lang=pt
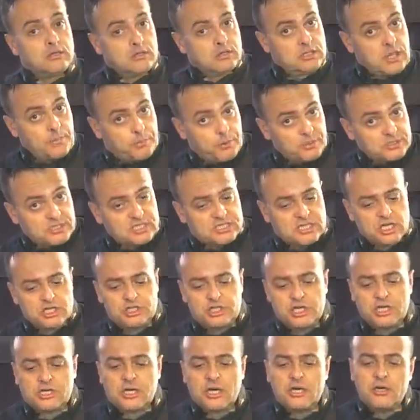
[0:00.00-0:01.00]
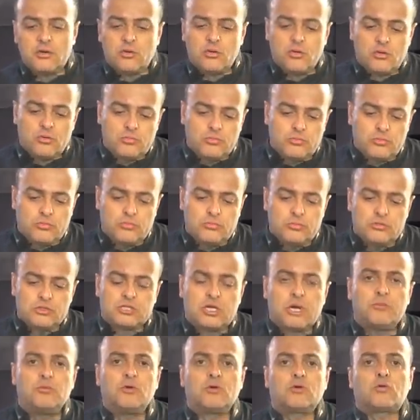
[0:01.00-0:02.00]
depois dessa dica, eu
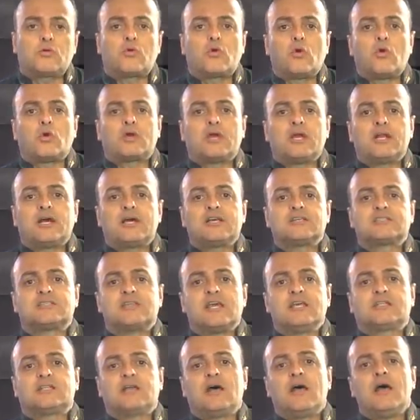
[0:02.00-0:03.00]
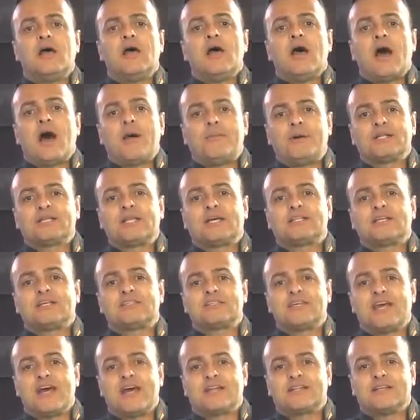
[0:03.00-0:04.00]
já coloquei na receita a batata
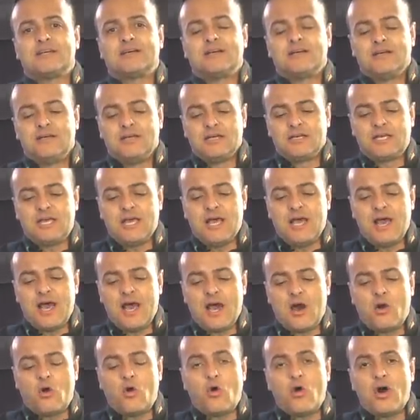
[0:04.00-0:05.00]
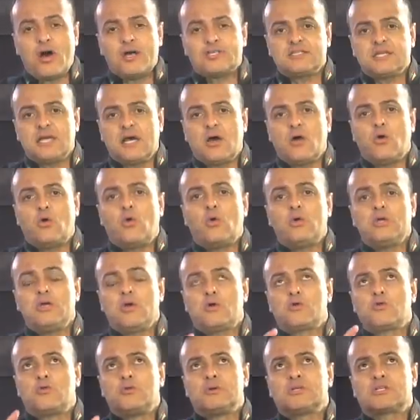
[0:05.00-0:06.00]
certa, que é rosa ou, em
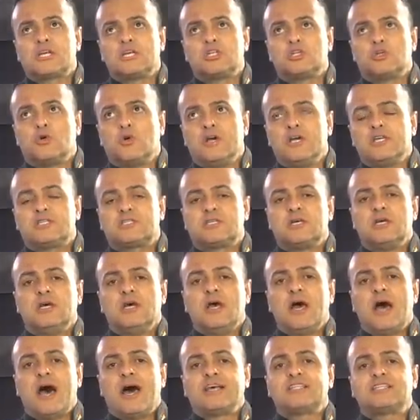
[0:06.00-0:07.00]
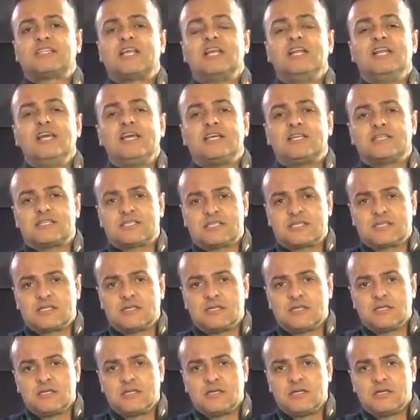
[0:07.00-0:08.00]
algumas regiões, asterix
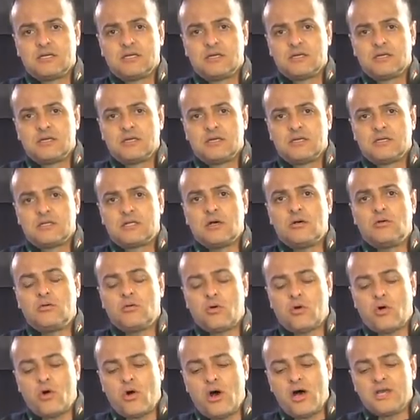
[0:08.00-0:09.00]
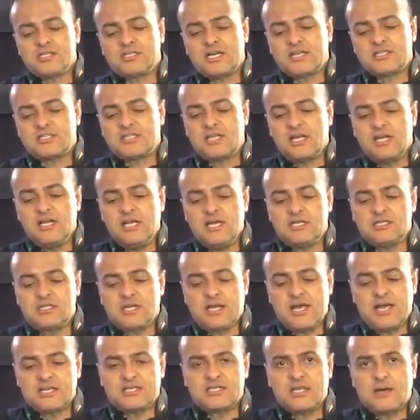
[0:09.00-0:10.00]
então, rosa, asterix,
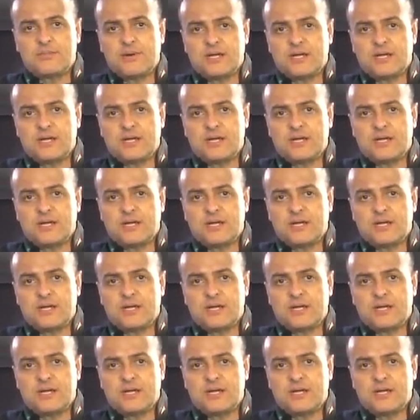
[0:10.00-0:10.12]
essa é